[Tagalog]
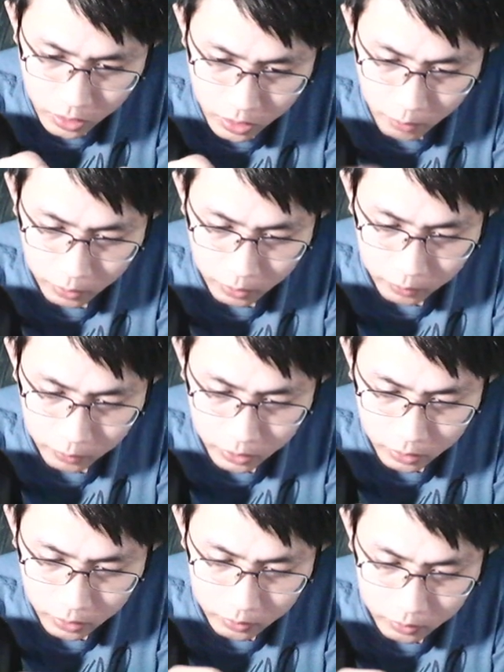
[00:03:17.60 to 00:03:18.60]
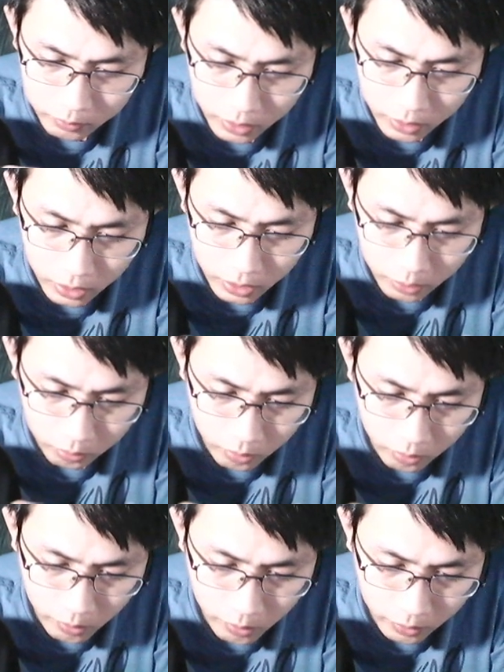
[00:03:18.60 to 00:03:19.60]
Napamadali lang po
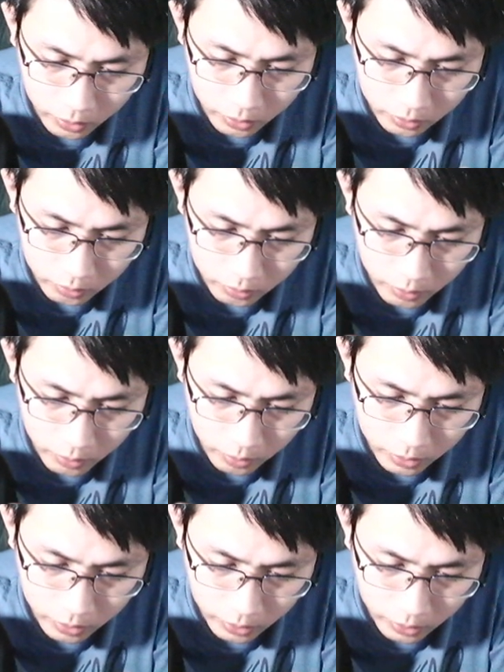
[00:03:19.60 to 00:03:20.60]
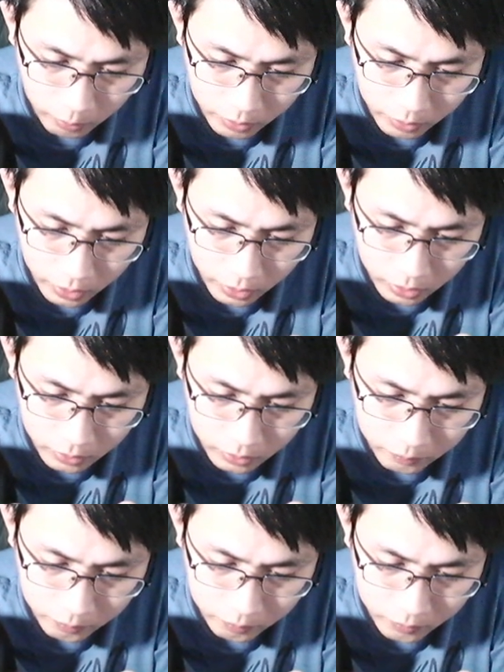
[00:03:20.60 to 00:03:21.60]
gumawa, na, eh, gumagawa ng thumbnail.
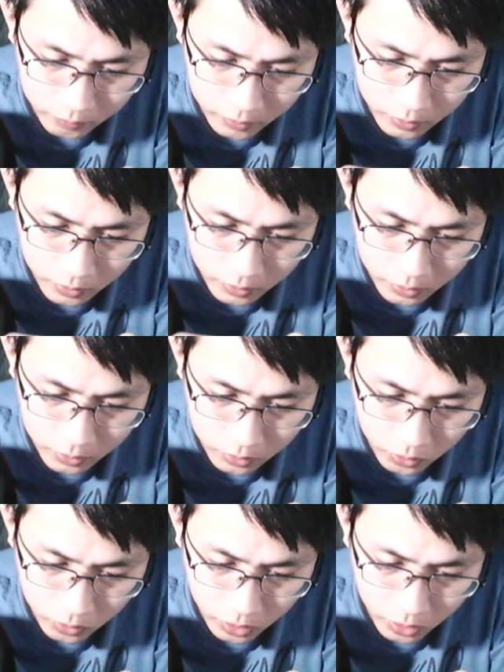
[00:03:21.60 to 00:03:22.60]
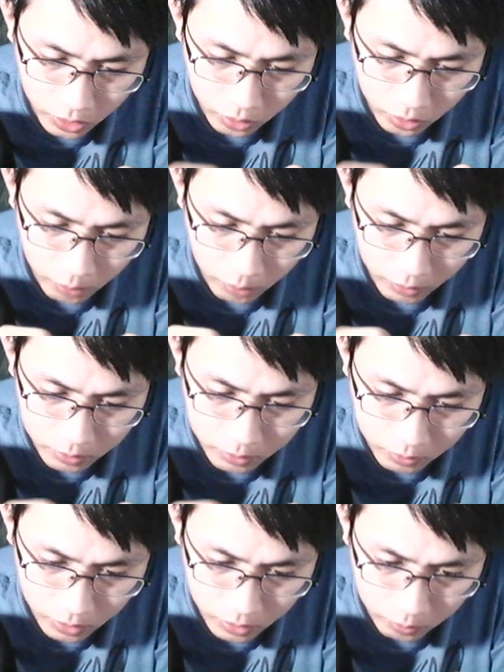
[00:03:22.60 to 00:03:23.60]
Tulad nito,
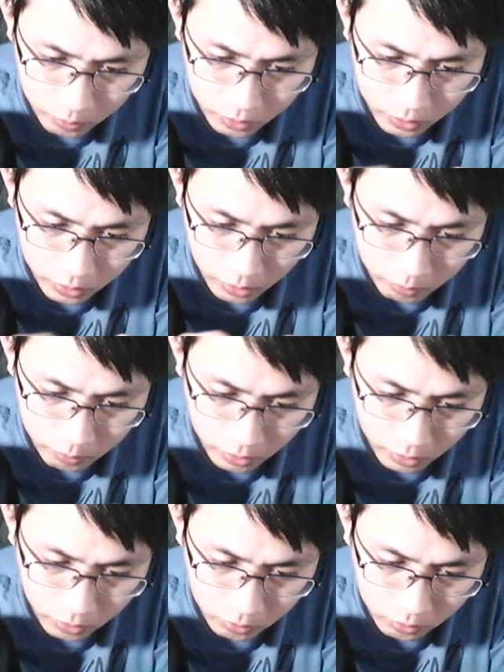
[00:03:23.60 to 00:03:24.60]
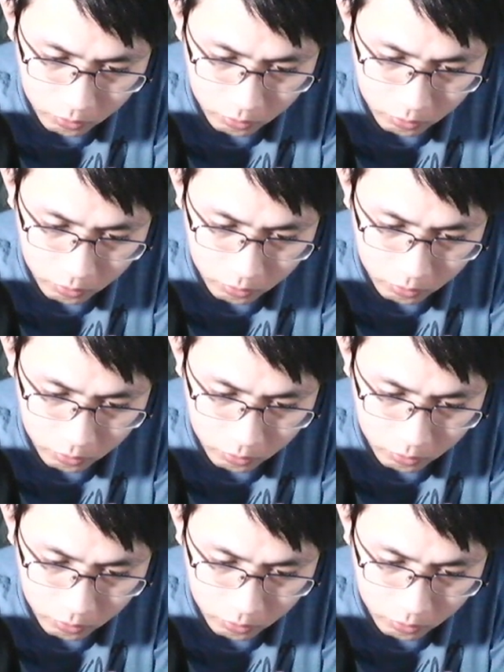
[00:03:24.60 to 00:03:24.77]
napakasimple lang po ng thumbnail ko.